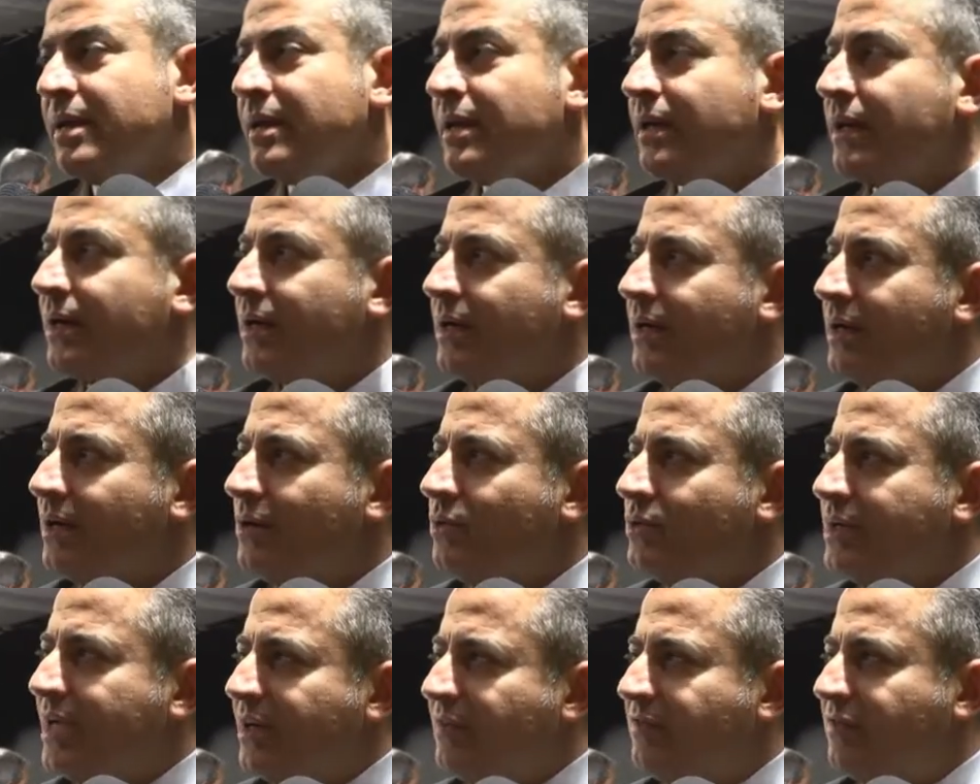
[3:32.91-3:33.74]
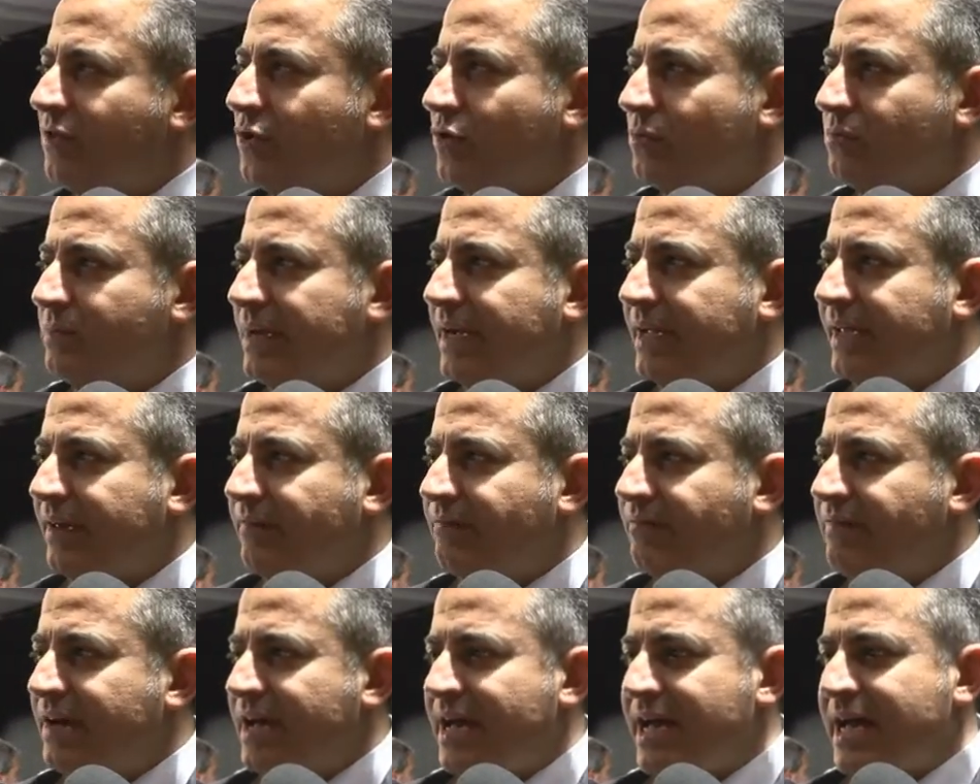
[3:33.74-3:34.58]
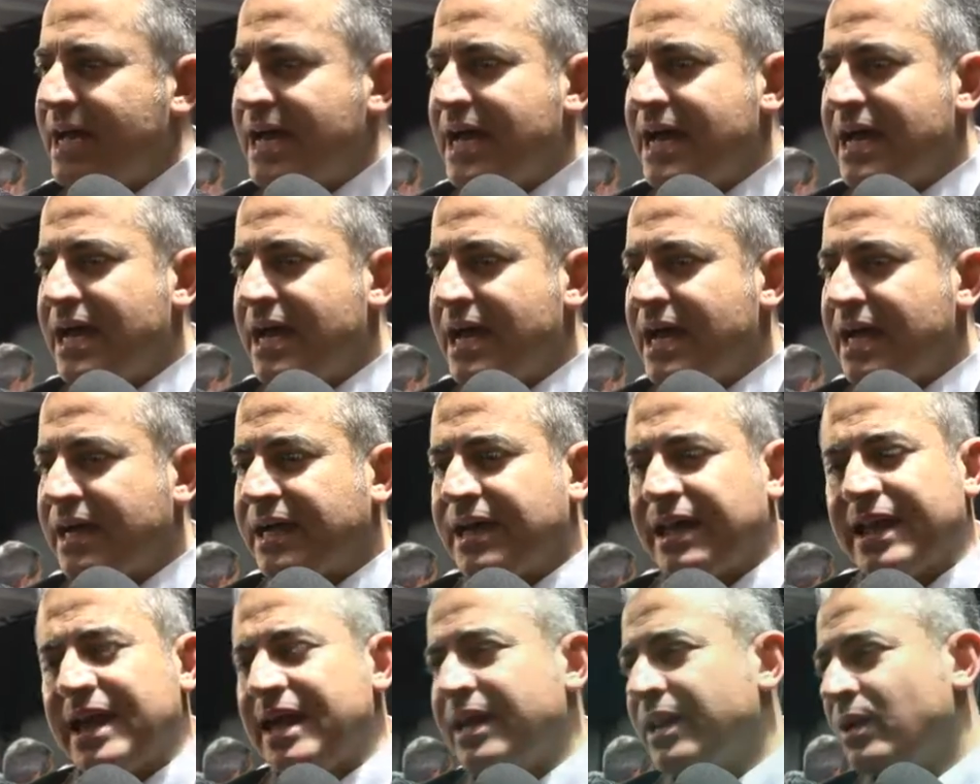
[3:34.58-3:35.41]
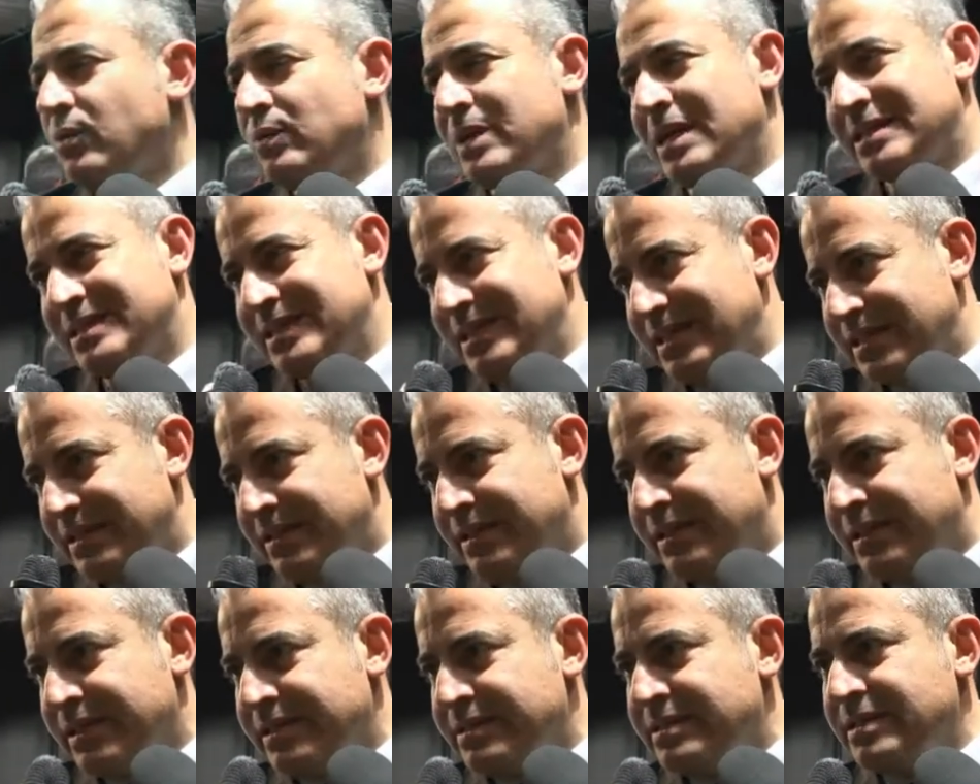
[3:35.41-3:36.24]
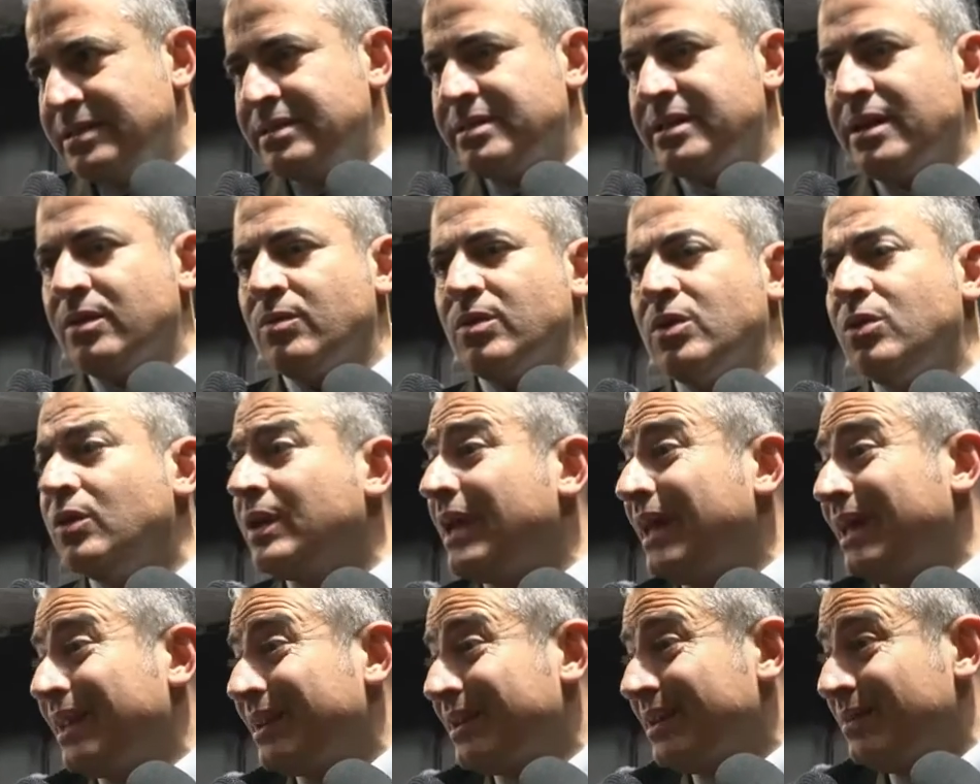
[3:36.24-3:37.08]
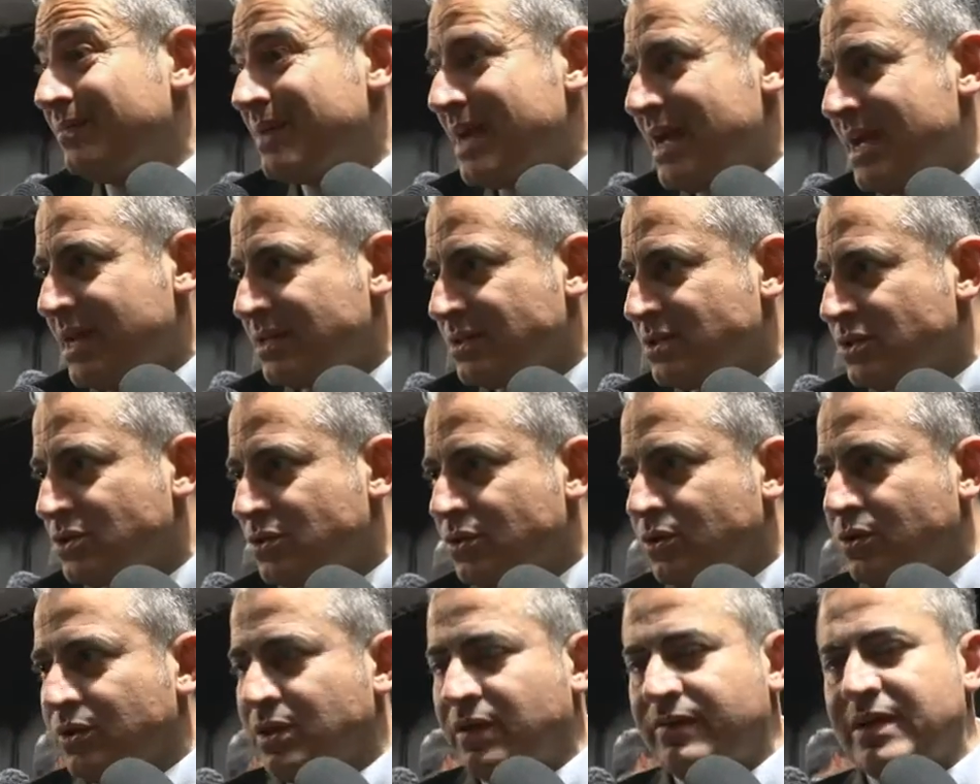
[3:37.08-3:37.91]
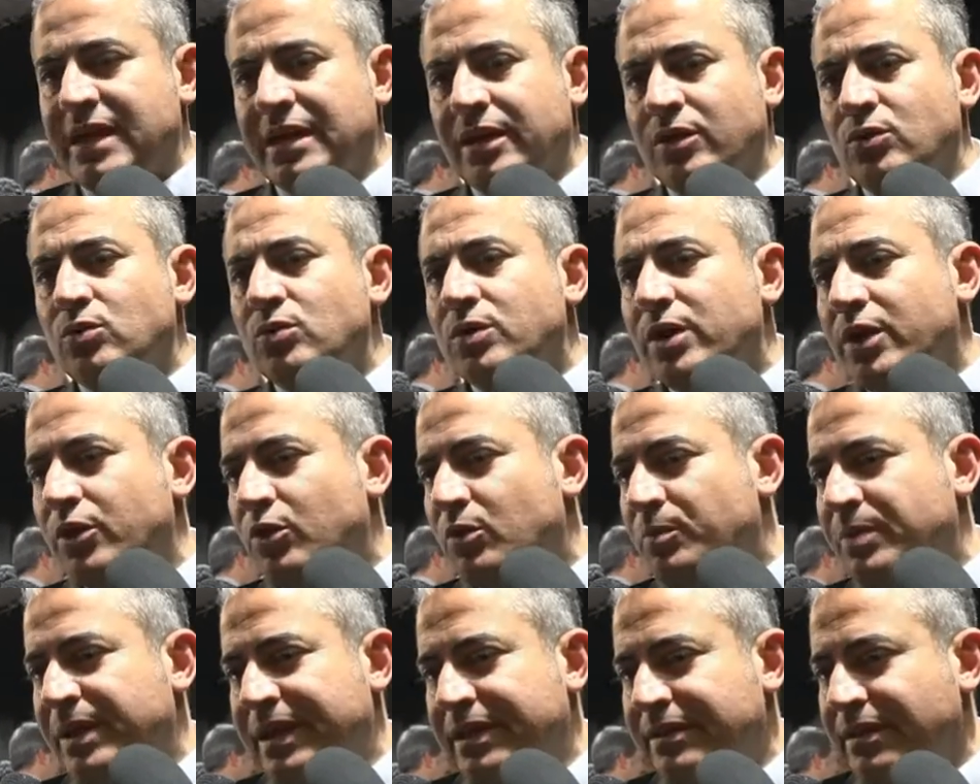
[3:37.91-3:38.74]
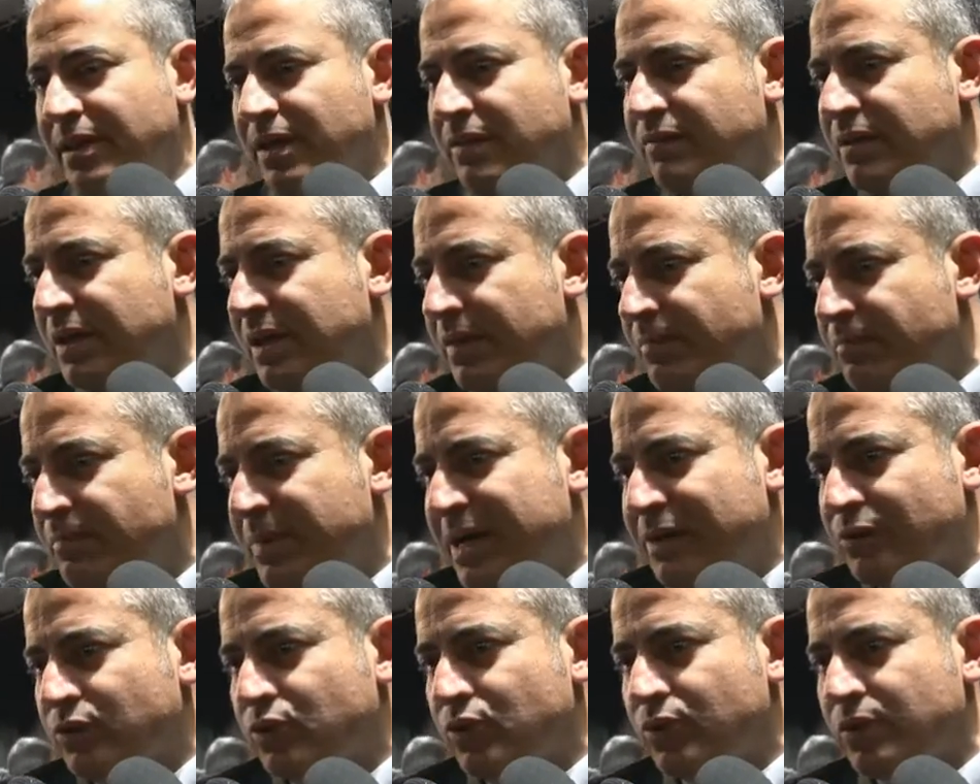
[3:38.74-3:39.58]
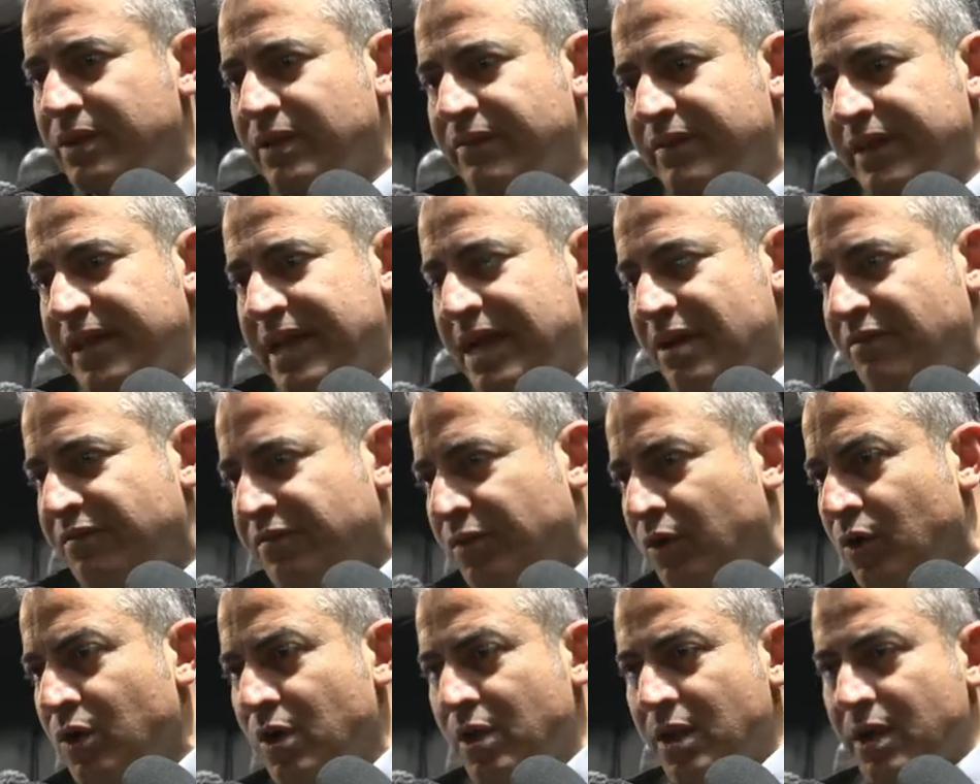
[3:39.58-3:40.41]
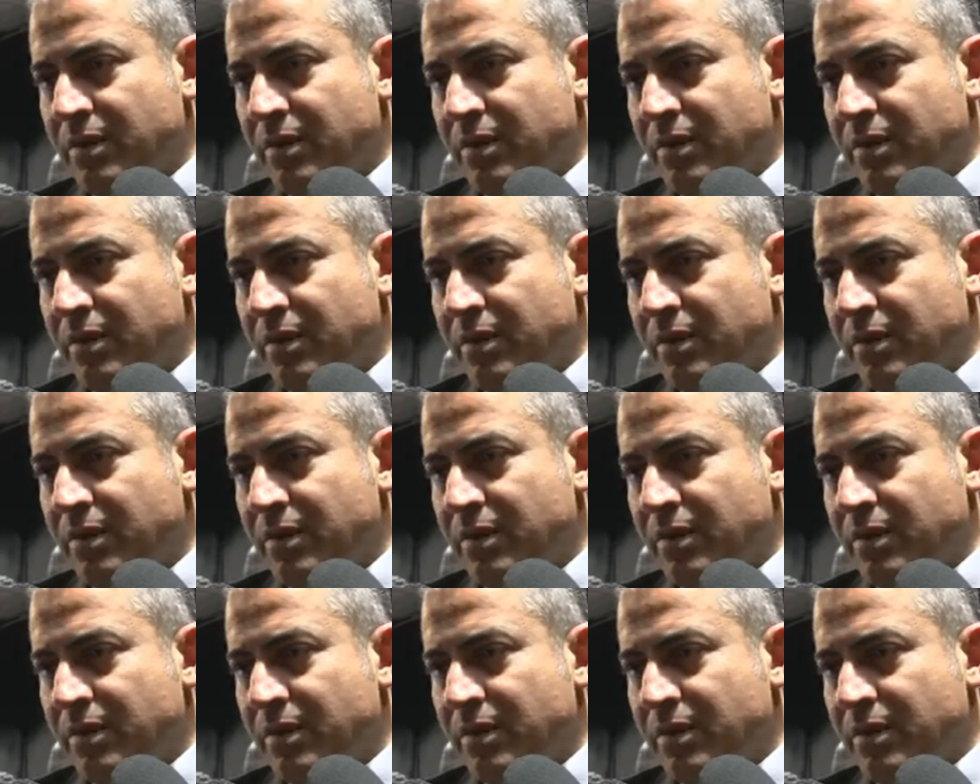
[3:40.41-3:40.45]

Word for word: eh, una riforma che va a creare una sintesi tra quello che è rimasto dei vari nuclei operativi che partono da Venafro